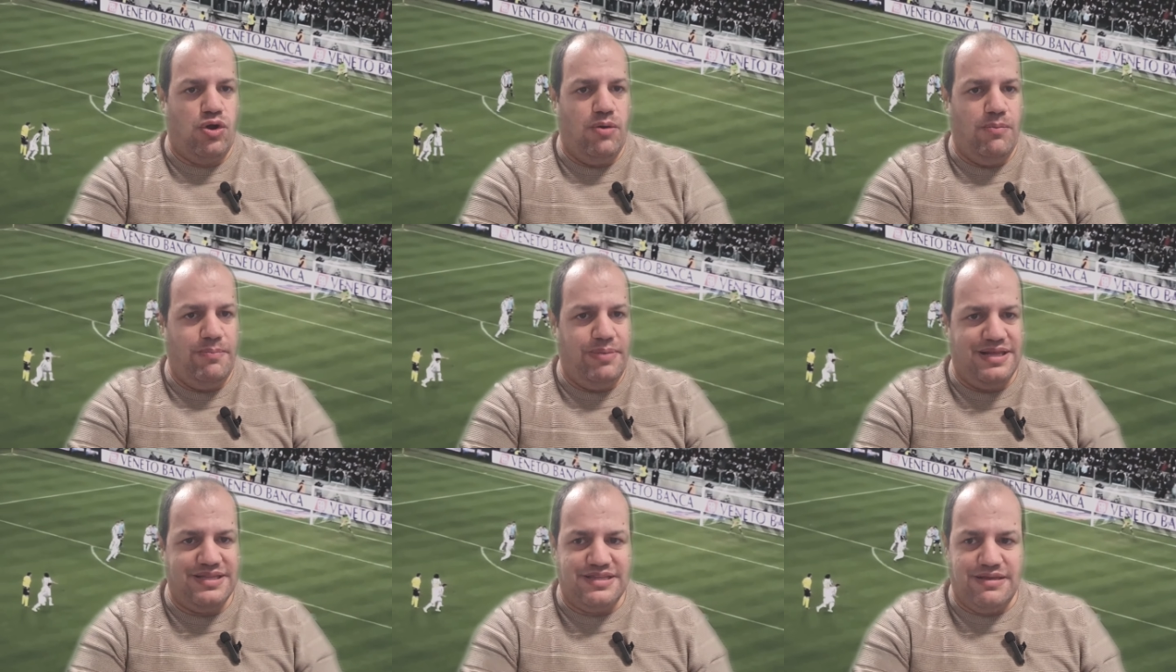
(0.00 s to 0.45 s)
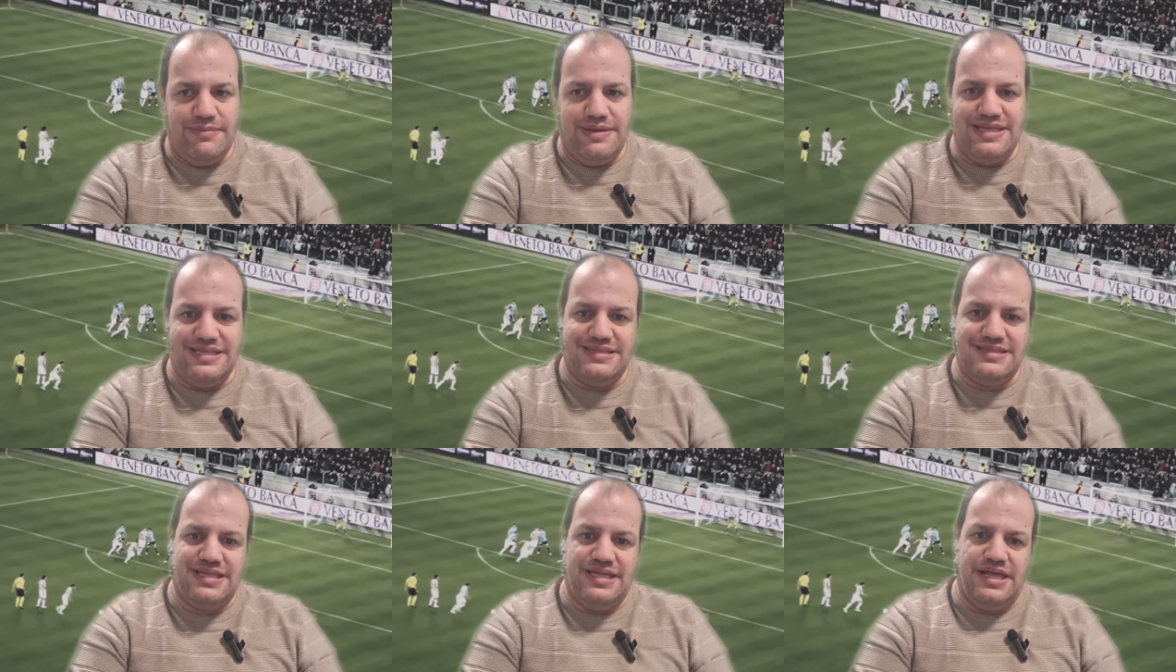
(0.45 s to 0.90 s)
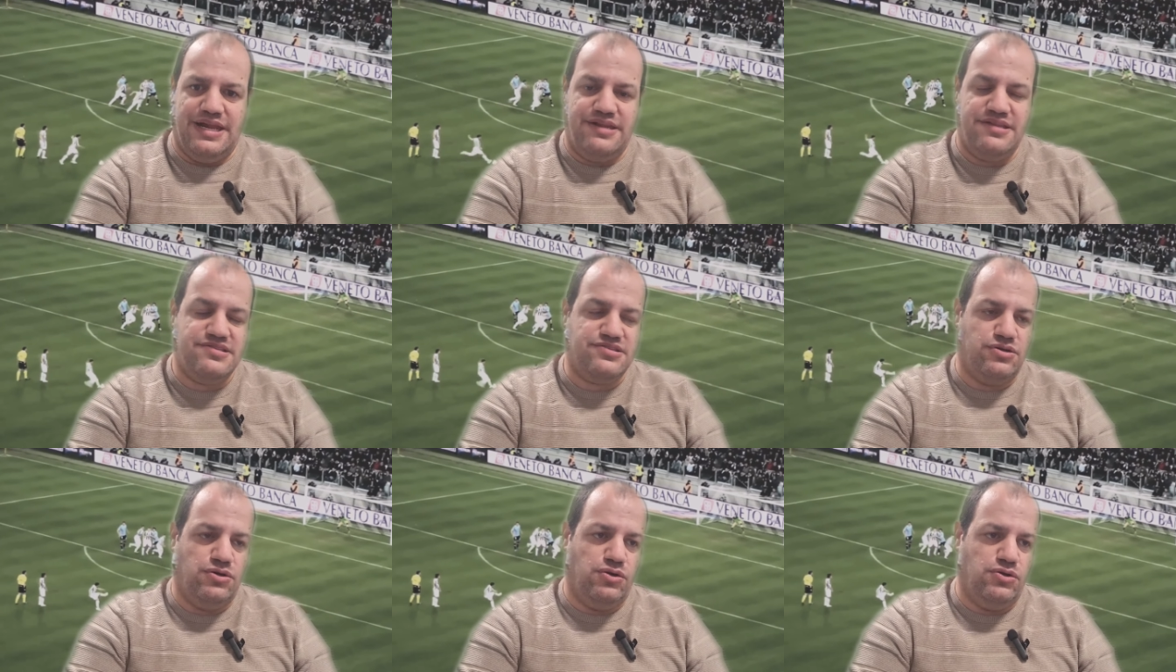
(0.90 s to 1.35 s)
completamente
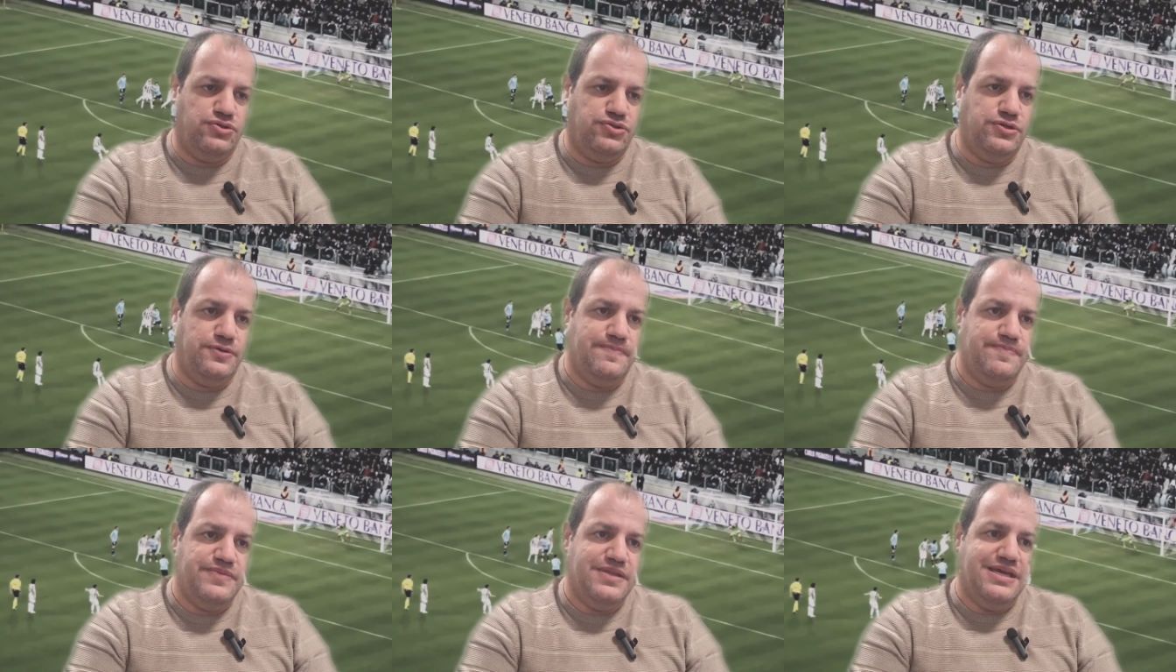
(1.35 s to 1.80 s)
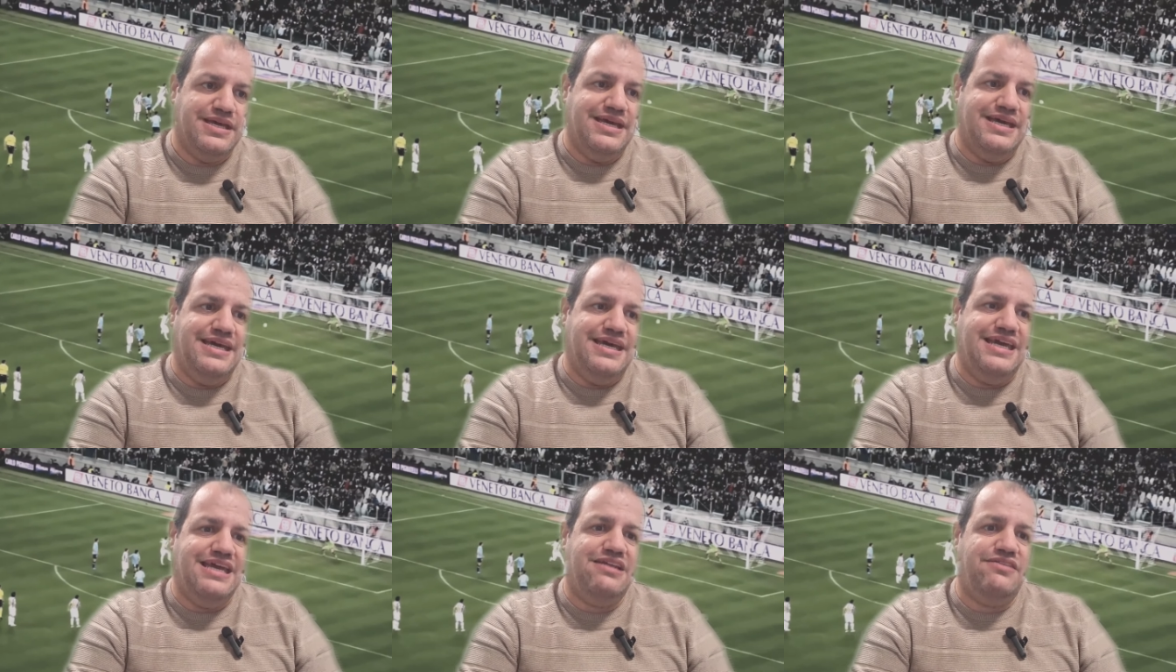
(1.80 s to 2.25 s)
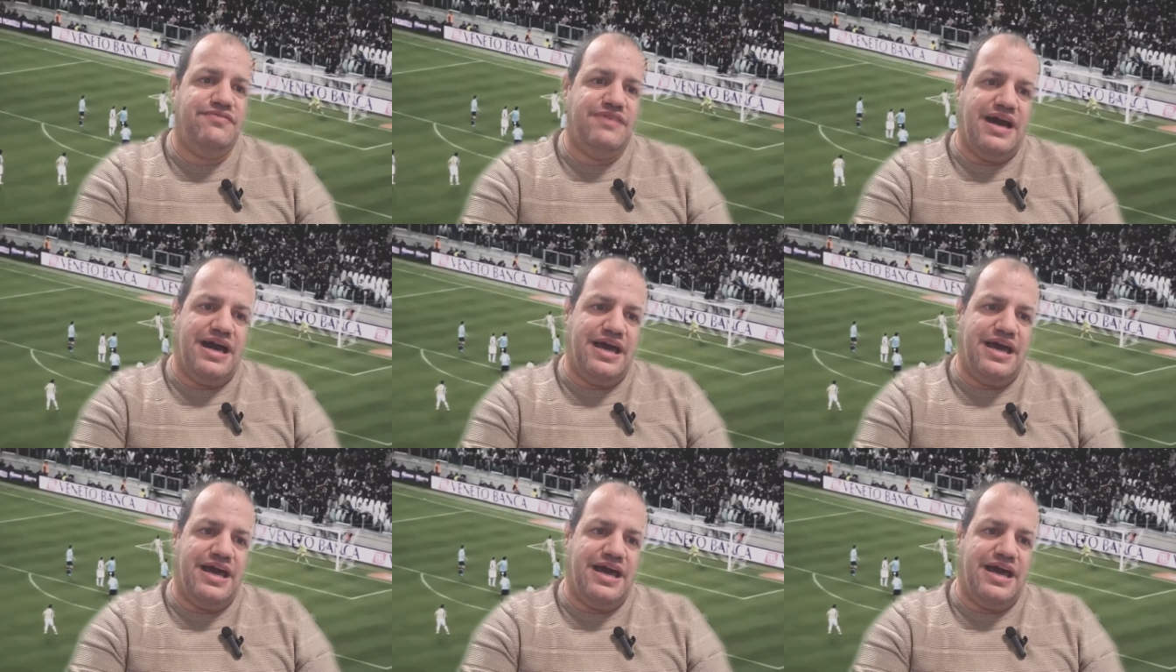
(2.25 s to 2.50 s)
risolto, il